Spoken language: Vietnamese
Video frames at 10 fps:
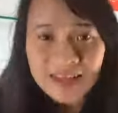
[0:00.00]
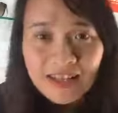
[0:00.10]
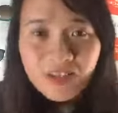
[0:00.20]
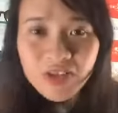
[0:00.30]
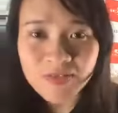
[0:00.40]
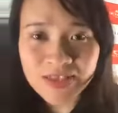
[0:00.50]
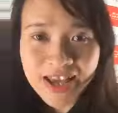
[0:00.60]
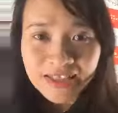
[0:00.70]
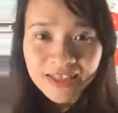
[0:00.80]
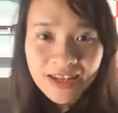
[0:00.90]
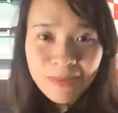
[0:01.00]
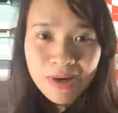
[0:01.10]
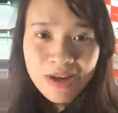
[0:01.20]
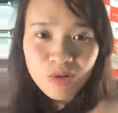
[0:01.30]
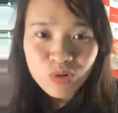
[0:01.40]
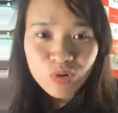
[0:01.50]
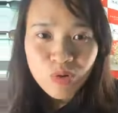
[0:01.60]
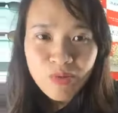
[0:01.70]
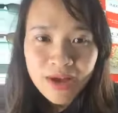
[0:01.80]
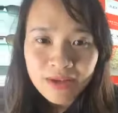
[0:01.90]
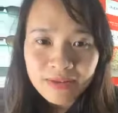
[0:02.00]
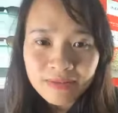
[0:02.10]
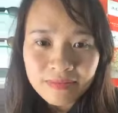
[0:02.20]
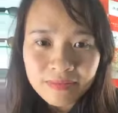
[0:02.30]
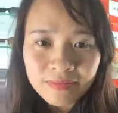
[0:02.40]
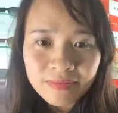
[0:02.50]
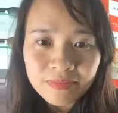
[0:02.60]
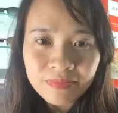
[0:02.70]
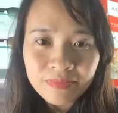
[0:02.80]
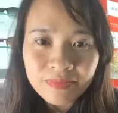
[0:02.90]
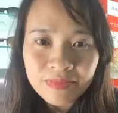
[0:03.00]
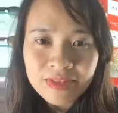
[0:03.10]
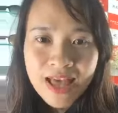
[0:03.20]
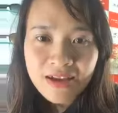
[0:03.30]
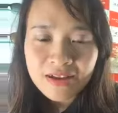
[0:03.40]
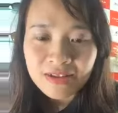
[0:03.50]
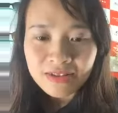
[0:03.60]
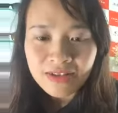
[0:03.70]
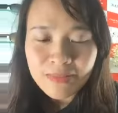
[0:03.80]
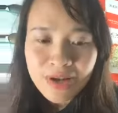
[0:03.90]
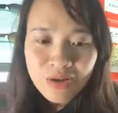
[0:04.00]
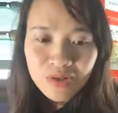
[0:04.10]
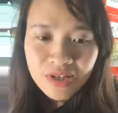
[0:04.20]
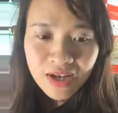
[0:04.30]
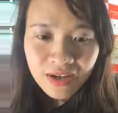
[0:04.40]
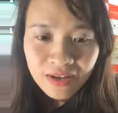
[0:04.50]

Cho kiểm tra tí là đã bắt đầu rồi đúng không ạ? Giang ơi, như này bắt đầu chưa nhỉ?